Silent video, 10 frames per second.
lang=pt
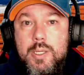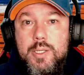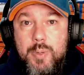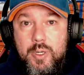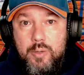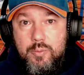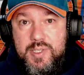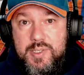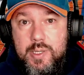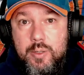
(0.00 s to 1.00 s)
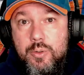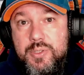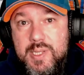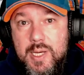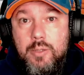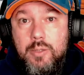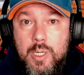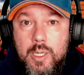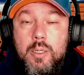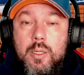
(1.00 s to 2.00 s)
Espero que vocês tenham gostado,
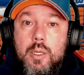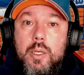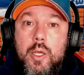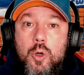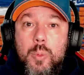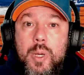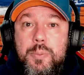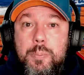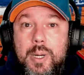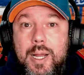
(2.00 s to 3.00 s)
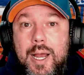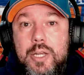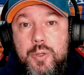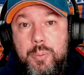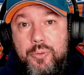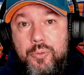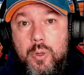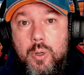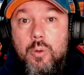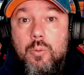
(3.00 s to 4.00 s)
né? E como é de praxe,
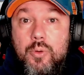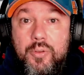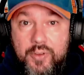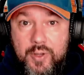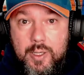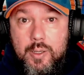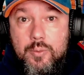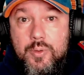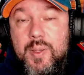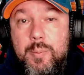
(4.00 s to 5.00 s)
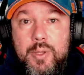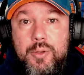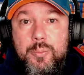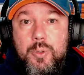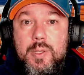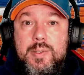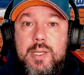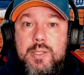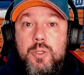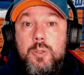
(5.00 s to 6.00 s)
pessoal, você, você mesmo que
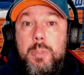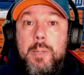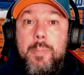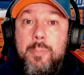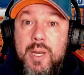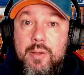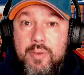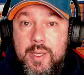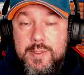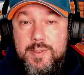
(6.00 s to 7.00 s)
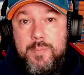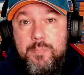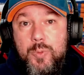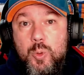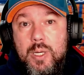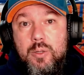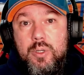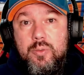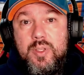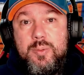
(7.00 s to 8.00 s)
está assistindo pela primeira vez o canal
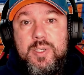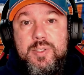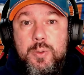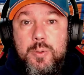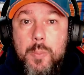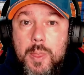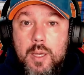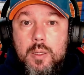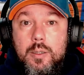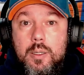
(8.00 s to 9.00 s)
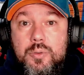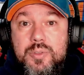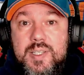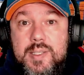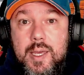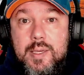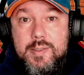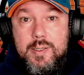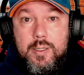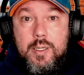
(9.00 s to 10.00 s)
Nick Fans Brasil, não se
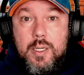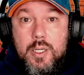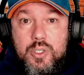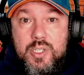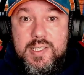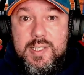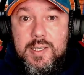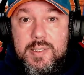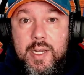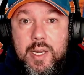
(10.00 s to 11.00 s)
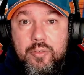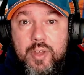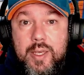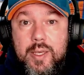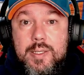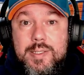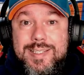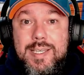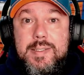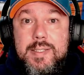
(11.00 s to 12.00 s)
esqueça de se inscrever,
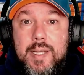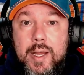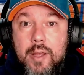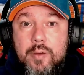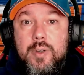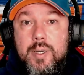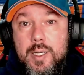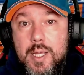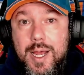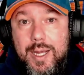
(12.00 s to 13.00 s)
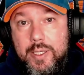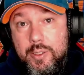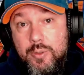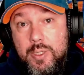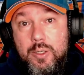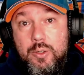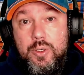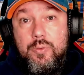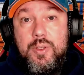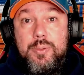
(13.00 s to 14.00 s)
se inscreva aqui no canal
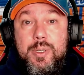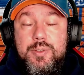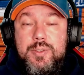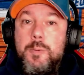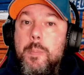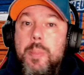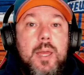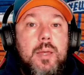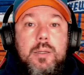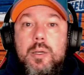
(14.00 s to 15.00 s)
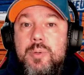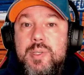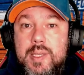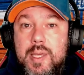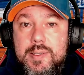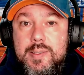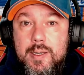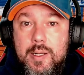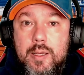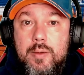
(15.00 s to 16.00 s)
Nick Fans Brasil, não esqueça,
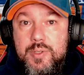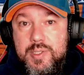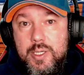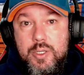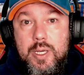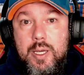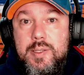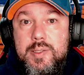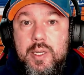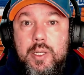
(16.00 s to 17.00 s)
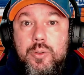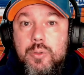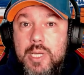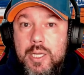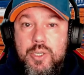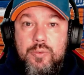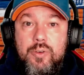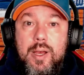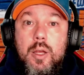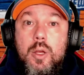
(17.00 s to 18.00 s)
né, você que já é inscrito, de
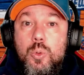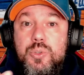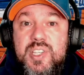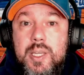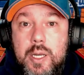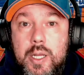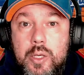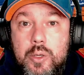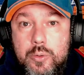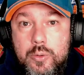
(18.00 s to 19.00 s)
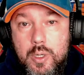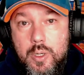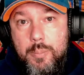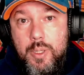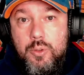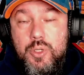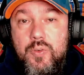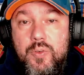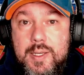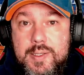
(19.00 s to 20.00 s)
ativar o sininho para
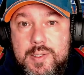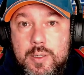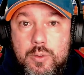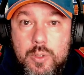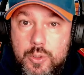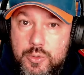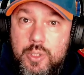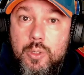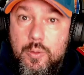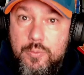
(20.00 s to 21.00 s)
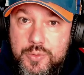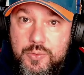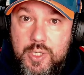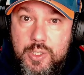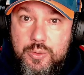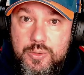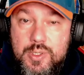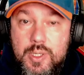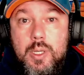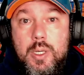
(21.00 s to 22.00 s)
notificação de novos vídeos